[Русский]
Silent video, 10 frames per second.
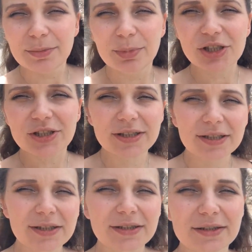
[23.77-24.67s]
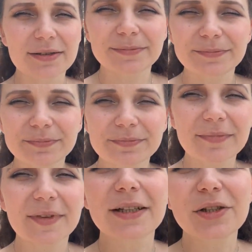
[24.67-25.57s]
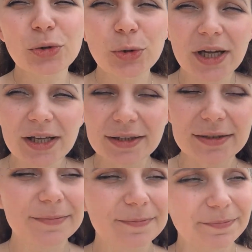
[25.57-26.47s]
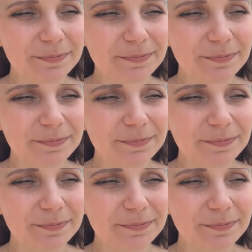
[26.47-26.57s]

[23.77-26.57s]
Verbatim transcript: пошли к Сью Эллен,